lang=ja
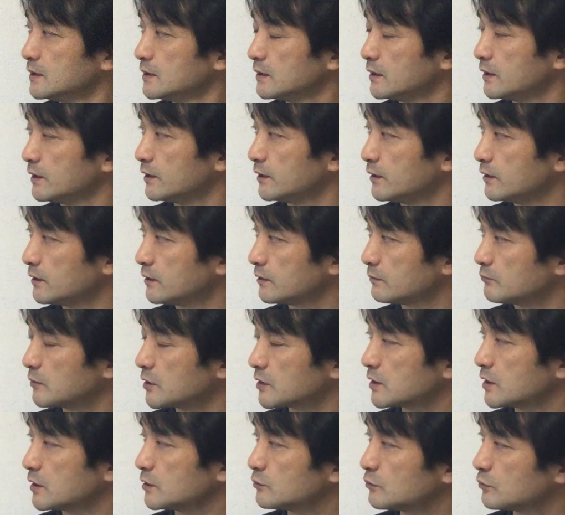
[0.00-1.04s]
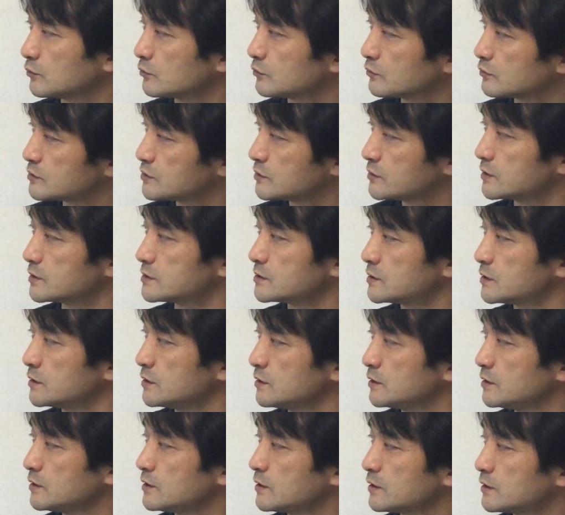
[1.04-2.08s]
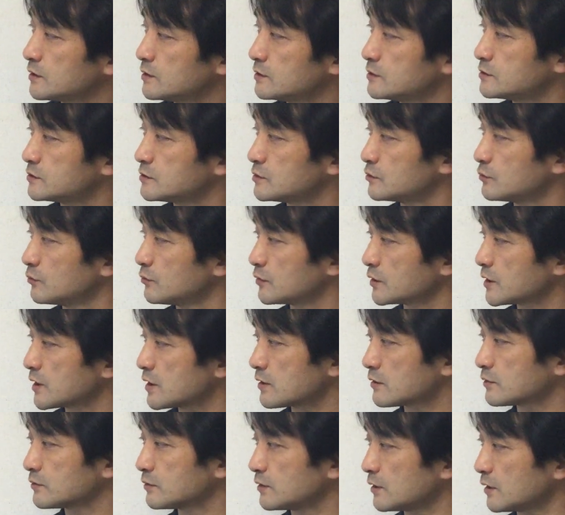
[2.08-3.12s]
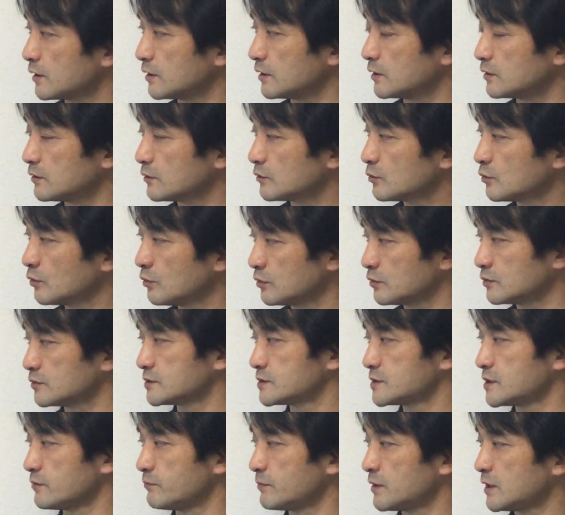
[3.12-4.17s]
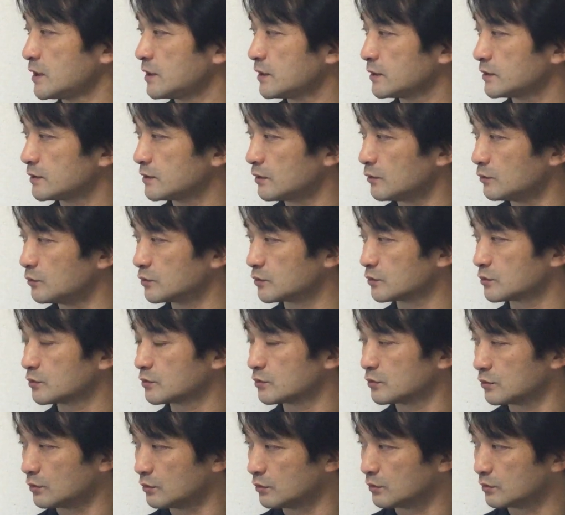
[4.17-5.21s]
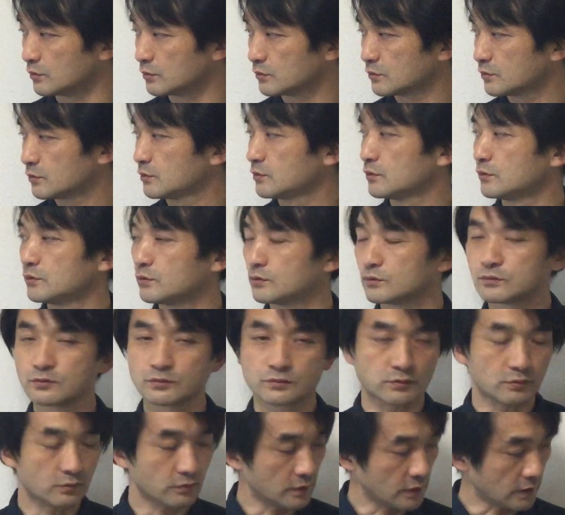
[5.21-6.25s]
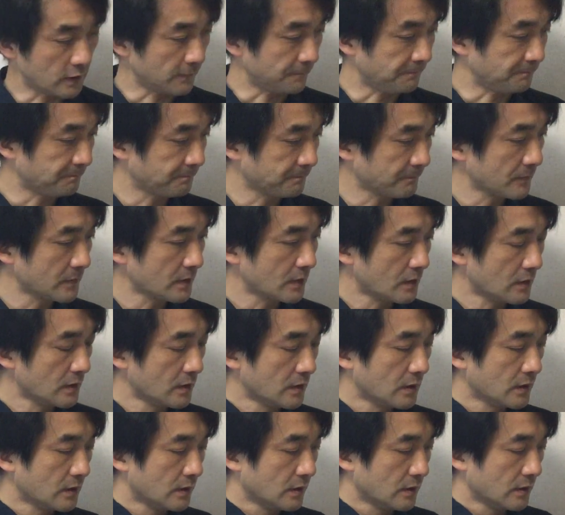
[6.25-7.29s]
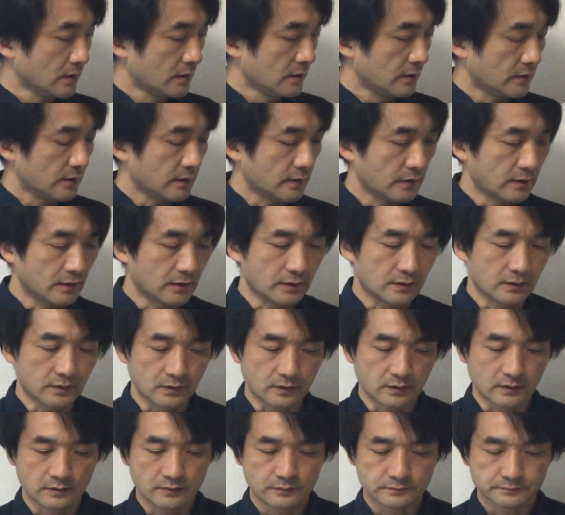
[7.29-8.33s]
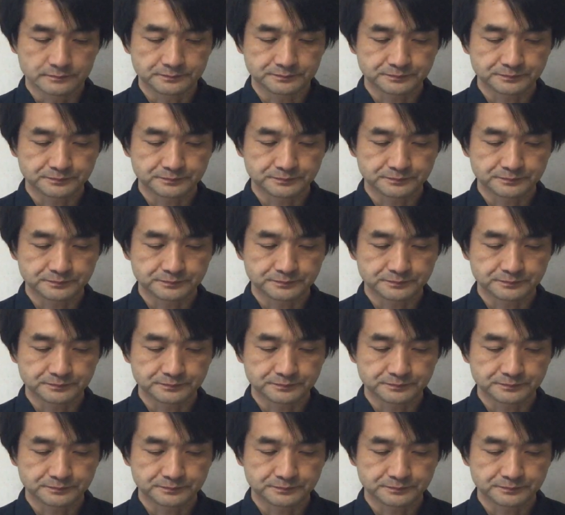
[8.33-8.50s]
えーまあ、タイトルとしては心理的児童虐待と責められた夫ということで、えー